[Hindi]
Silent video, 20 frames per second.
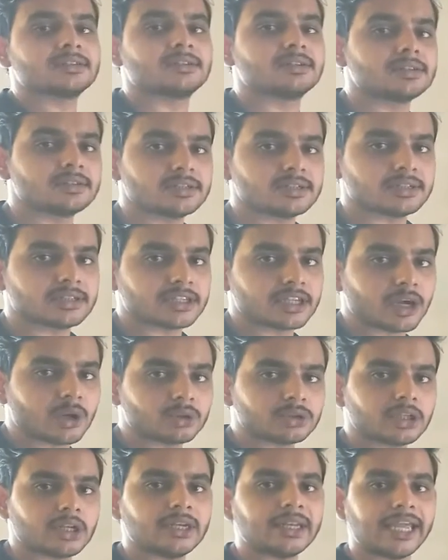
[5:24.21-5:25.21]
डिजिट क्या
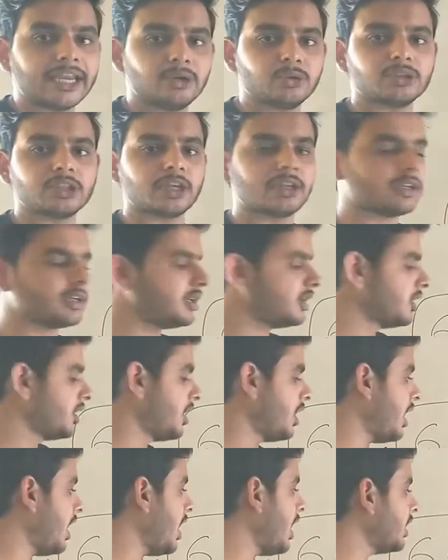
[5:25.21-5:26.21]
होता है नाइन होता है ना
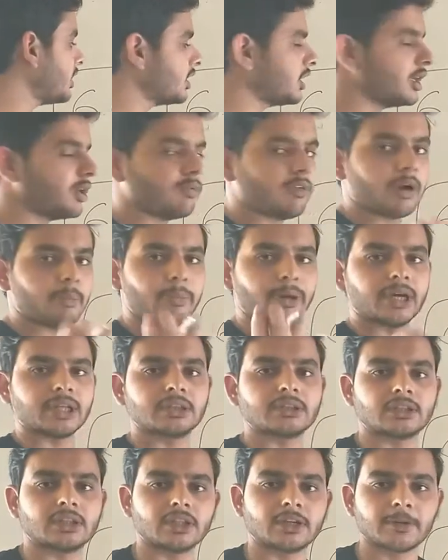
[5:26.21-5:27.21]
आठ नवा
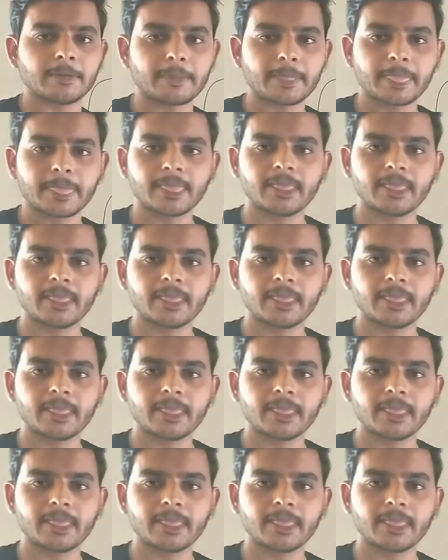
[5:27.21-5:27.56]
बहत्तर